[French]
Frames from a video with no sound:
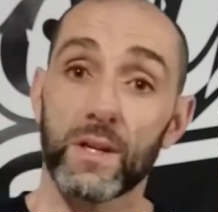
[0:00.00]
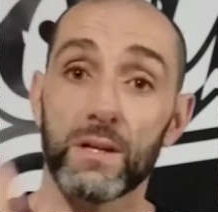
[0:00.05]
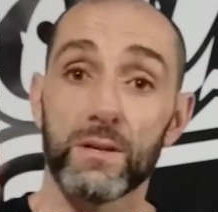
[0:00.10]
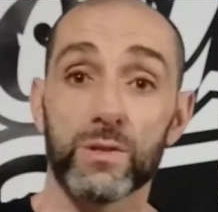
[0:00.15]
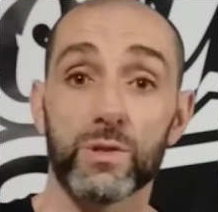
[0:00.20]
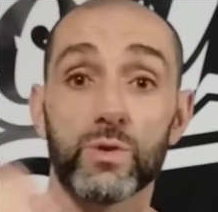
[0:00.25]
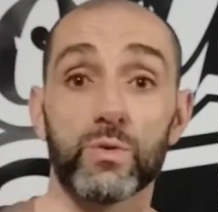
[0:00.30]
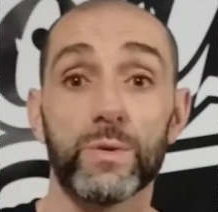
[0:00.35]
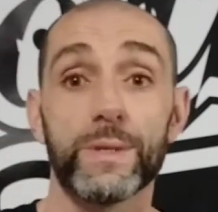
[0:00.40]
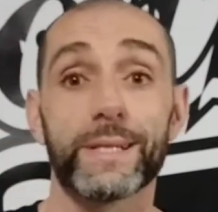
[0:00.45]

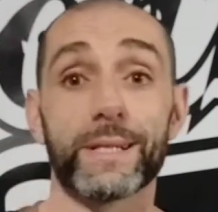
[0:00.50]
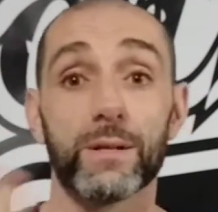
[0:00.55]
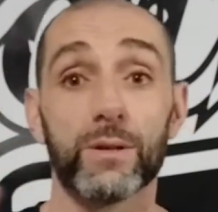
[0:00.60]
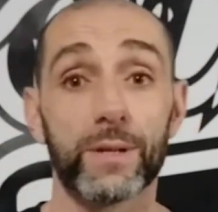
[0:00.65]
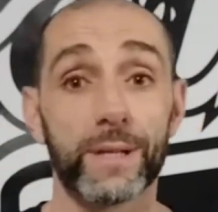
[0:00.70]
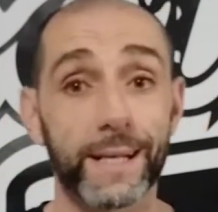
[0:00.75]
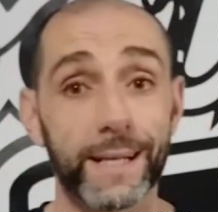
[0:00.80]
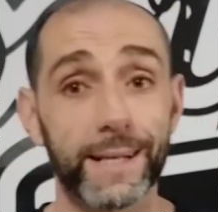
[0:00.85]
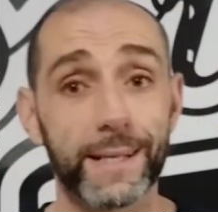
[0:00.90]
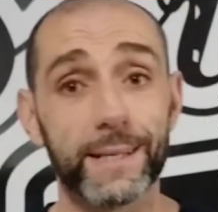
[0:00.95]
Ensuite le
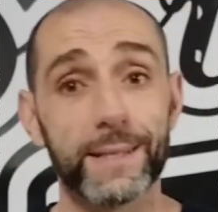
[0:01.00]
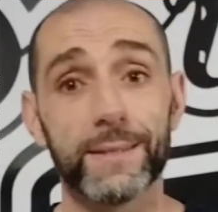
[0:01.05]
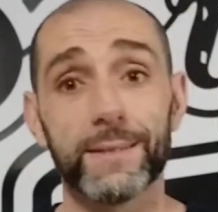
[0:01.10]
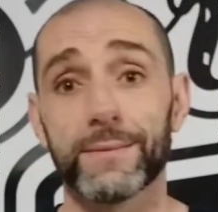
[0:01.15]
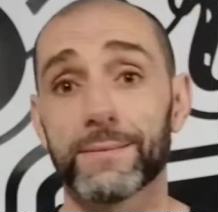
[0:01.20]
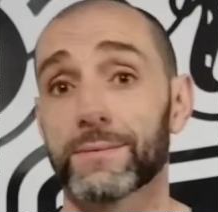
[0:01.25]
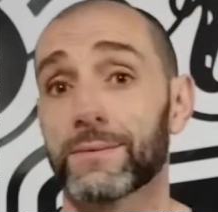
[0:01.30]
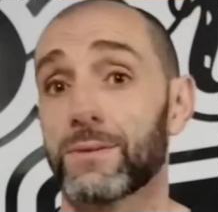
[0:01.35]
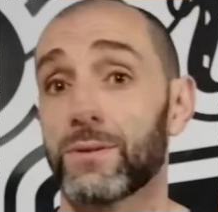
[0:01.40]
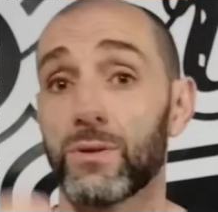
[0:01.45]
clean,
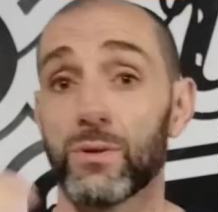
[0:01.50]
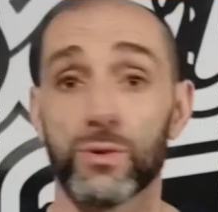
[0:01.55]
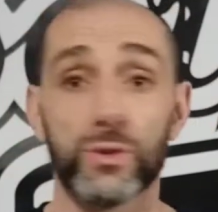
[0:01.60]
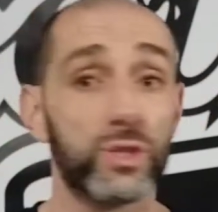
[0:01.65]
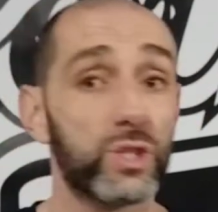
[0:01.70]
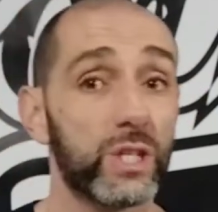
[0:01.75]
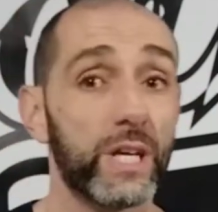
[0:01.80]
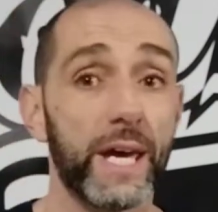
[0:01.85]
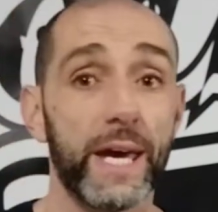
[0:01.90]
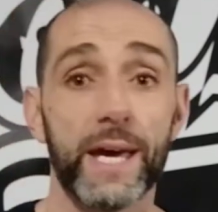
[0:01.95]
le
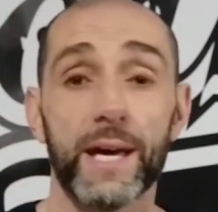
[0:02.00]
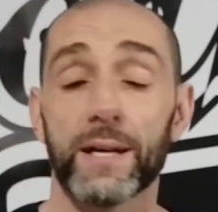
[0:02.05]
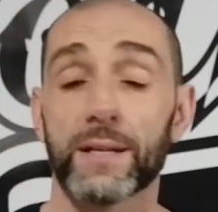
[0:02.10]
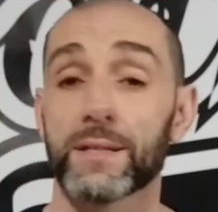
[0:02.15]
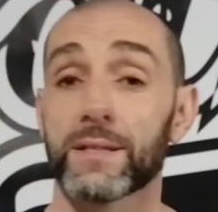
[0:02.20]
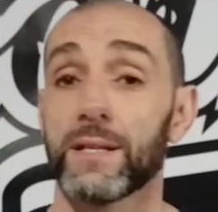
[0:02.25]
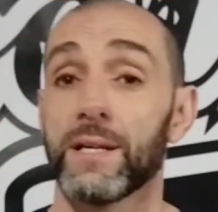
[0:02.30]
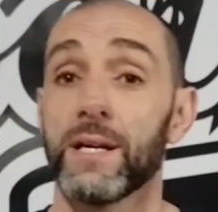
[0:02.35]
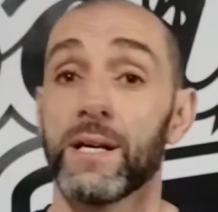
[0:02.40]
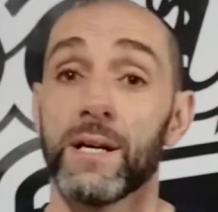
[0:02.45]

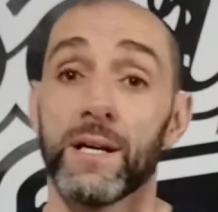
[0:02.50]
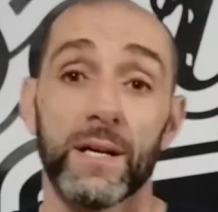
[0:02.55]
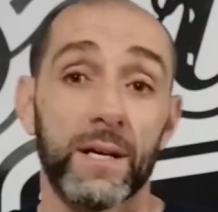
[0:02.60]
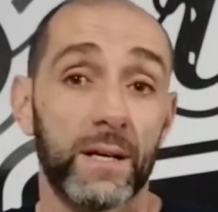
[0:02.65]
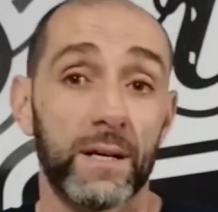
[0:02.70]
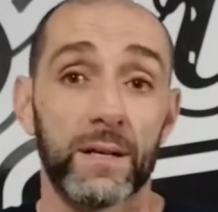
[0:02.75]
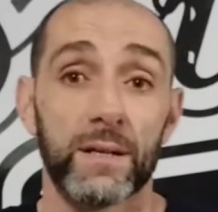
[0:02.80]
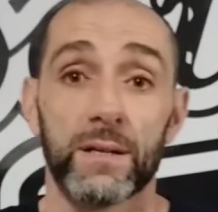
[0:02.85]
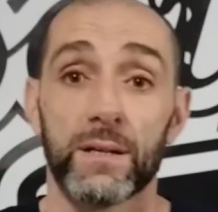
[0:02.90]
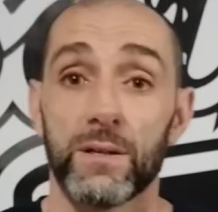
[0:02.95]
jerk,
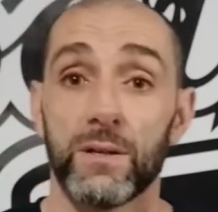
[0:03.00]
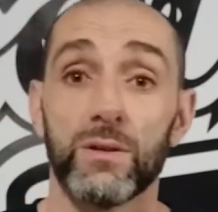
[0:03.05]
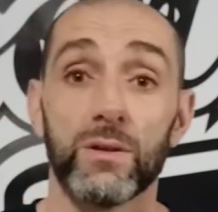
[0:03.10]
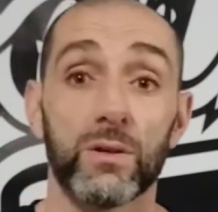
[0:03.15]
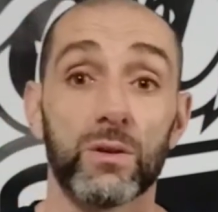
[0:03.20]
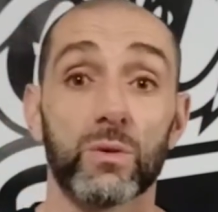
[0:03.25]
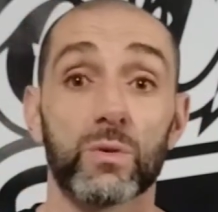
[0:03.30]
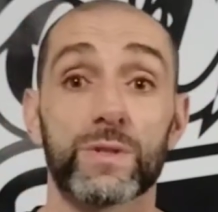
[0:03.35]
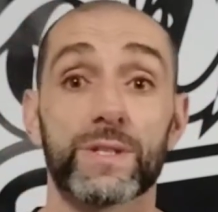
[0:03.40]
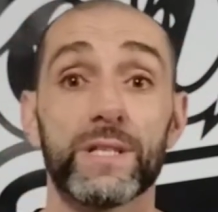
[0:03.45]
le
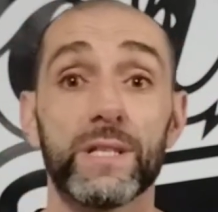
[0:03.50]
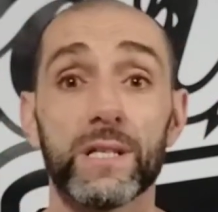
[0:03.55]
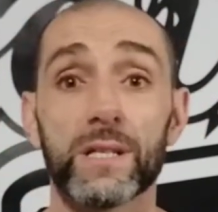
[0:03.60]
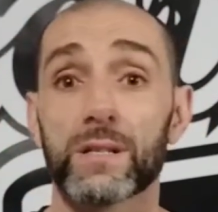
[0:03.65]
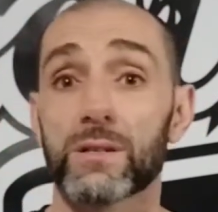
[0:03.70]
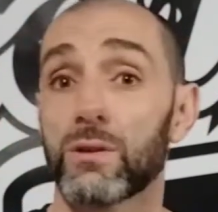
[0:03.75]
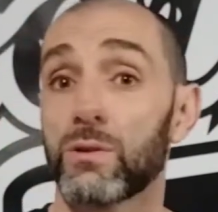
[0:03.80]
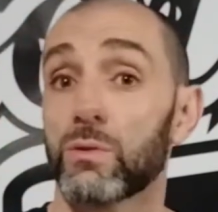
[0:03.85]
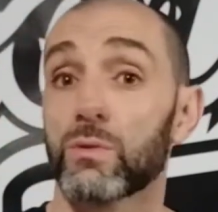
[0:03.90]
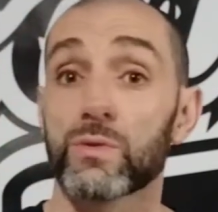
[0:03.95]
long
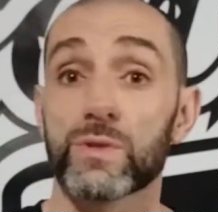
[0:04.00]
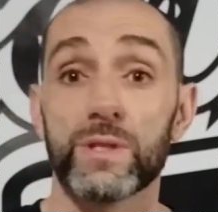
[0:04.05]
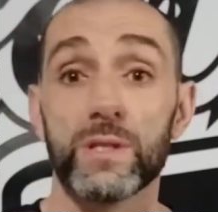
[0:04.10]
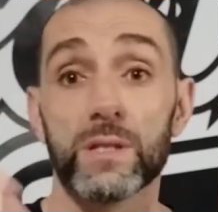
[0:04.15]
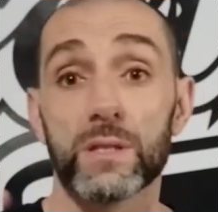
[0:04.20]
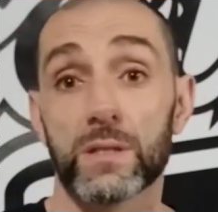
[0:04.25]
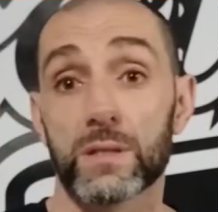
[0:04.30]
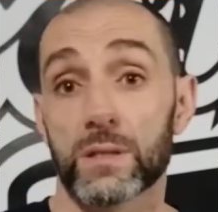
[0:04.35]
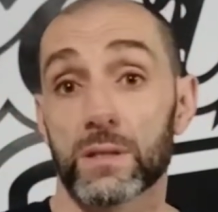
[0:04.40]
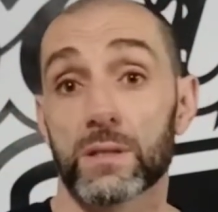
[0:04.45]
cycle, le long
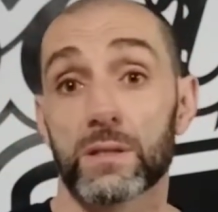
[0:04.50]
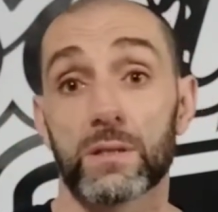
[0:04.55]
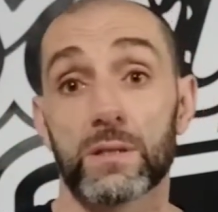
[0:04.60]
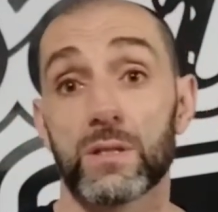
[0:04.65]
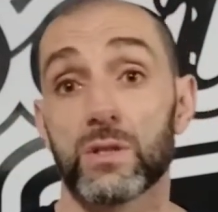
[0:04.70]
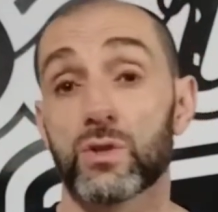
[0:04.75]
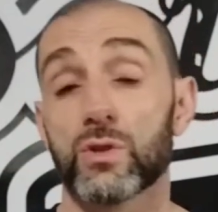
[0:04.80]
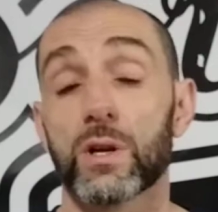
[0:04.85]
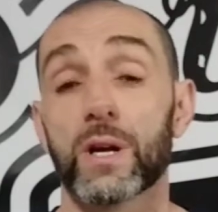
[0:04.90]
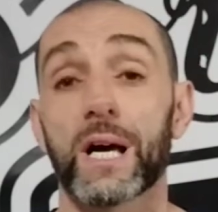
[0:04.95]
cycle
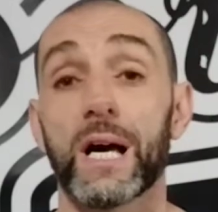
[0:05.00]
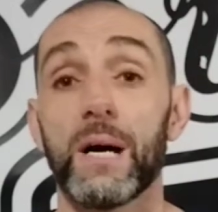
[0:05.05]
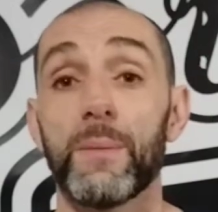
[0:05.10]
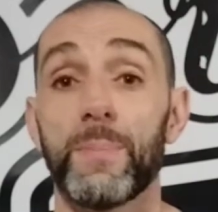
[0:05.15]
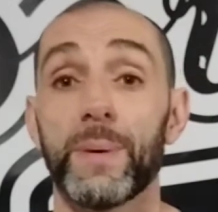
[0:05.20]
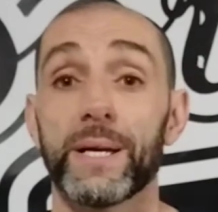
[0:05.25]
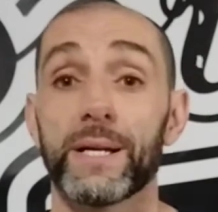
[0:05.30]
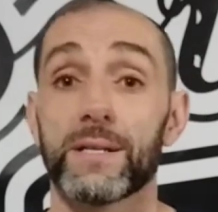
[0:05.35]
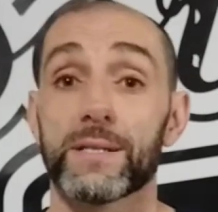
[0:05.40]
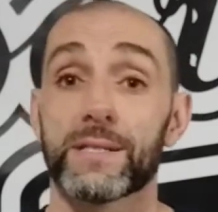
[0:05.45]
qui je le
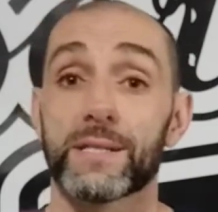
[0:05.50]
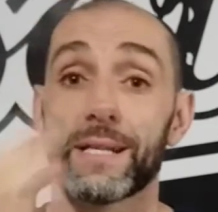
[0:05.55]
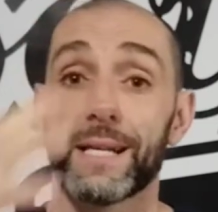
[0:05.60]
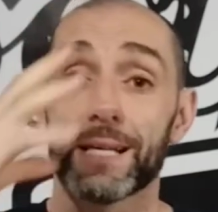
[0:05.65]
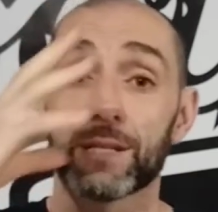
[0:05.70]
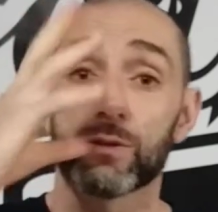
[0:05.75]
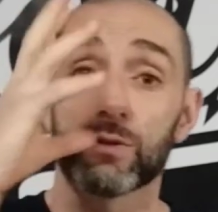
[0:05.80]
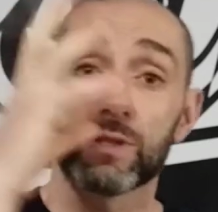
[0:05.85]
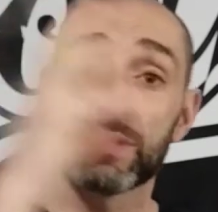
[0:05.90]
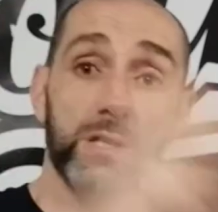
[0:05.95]
rappelle c'est
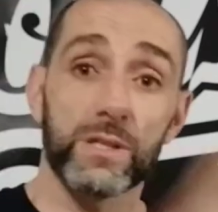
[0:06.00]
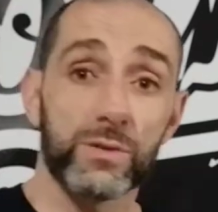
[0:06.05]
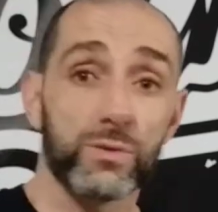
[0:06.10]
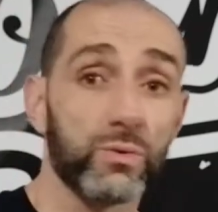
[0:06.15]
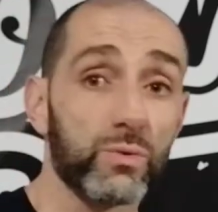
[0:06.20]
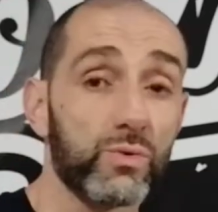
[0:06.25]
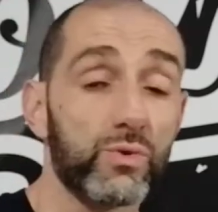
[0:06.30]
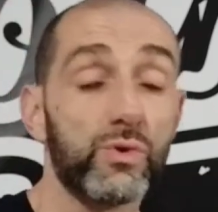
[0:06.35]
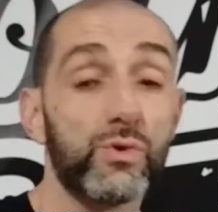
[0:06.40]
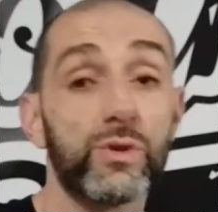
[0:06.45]

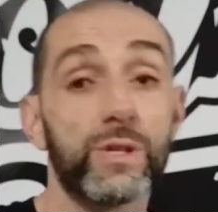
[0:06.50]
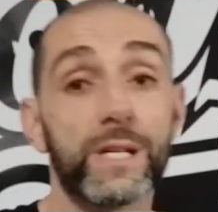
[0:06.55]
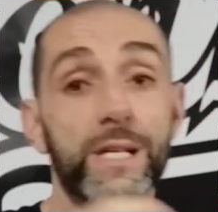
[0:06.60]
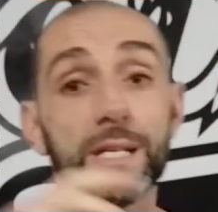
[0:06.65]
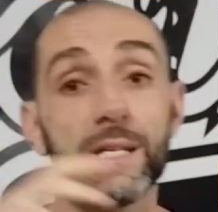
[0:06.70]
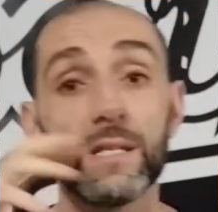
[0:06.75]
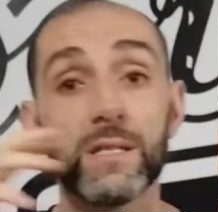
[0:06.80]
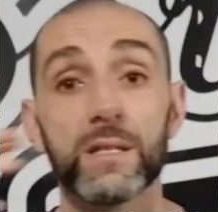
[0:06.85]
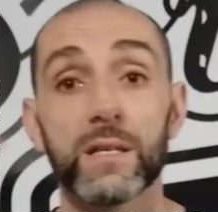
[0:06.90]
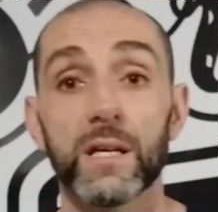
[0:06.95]
l'association du
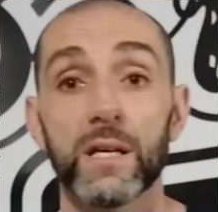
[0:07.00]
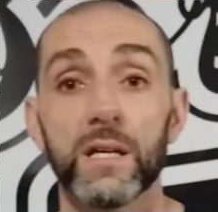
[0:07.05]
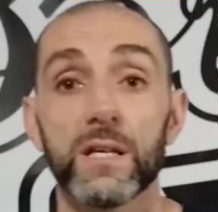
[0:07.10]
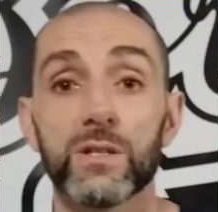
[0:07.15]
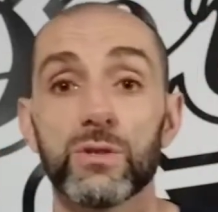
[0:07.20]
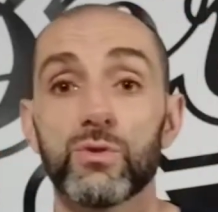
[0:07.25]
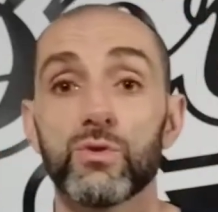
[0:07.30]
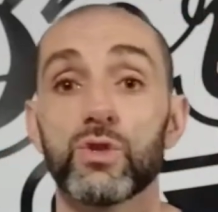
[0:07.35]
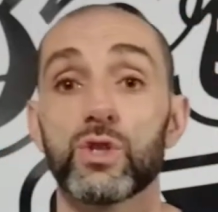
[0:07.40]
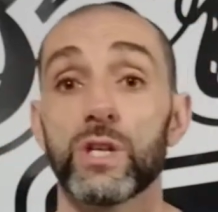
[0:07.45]
clean
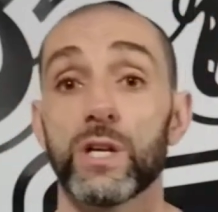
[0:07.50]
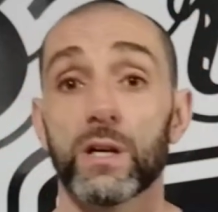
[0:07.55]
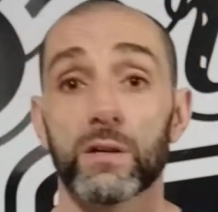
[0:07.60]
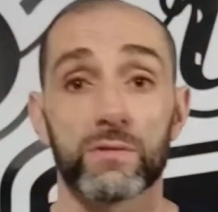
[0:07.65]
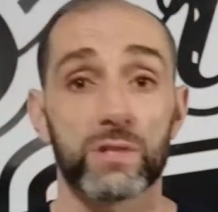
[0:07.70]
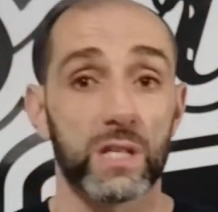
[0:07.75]
et du jerk.